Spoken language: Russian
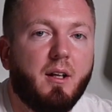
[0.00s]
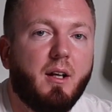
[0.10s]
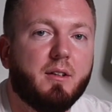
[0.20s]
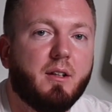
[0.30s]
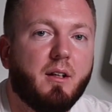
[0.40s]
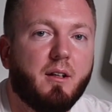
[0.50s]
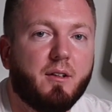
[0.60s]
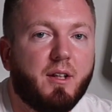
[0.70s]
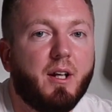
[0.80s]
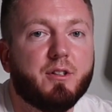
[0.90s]
Это
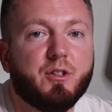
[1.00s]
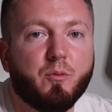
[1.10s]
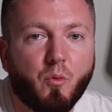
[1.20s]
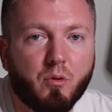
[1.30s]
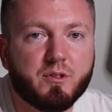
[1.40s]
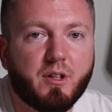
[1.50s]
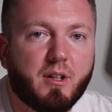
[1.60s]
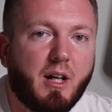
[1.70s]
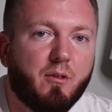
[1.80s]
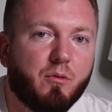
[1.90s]
хересный монстр,
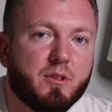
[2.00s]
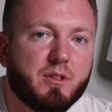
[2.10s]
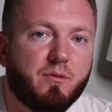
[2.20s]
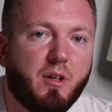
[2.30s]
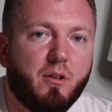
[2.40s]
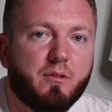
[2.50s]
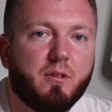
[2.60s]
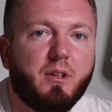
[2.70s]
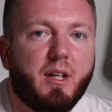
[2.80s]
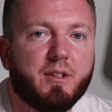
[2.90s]
как его
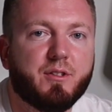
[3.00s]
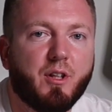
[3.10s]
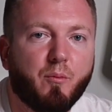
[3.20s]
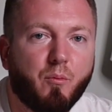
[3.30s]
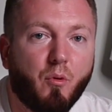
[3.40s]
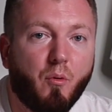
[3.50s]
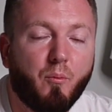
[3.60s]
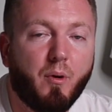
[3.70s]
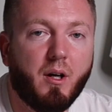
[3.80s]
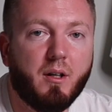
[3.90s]
называют, хересная
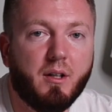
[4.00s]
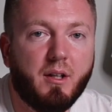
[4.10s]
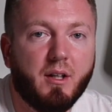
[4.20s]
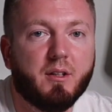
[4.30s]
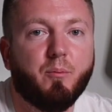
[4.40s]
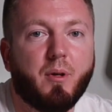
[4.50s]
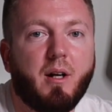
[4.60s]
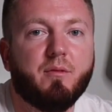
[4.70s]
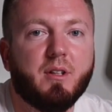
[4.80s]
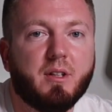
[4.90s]
бомба. И это
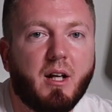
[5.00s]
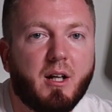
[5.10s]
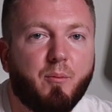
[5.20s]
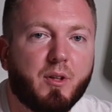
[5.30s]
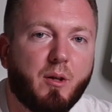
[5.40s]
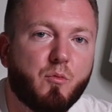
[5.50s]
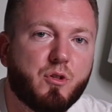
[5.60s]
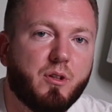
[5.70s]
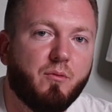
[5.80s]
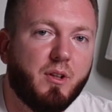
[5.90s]
правда так, потому
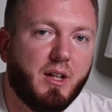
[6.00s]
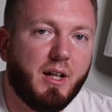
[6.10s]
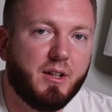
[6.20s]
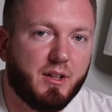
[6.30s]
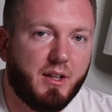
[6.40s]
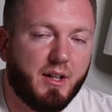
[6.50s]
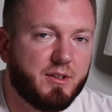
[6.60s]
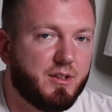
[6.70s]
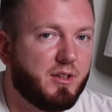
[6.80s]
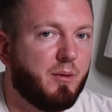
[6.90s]
что влияние
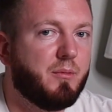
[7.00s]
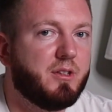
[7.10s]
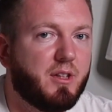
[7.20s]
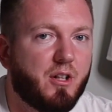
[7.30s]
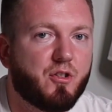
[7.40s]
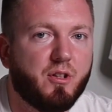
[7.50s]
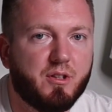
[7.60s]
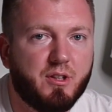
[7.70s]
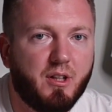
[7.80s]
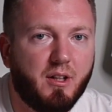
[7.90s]
хереса там достаточно
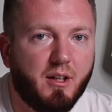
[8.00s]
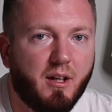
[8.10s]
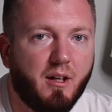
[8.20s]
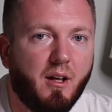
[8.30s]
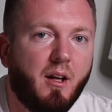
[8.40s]
сильное.